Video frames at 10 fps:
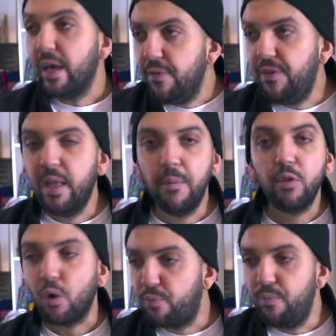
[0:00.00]
évidemment,
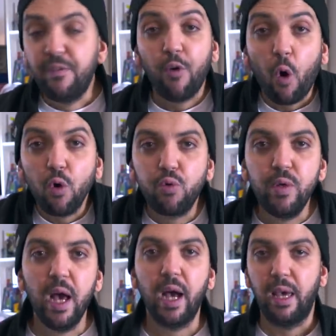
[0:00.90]
dans le public
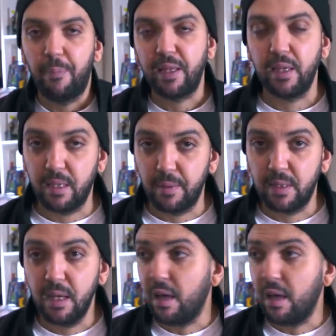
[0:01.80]
franchouillard a Patrick Sébastien,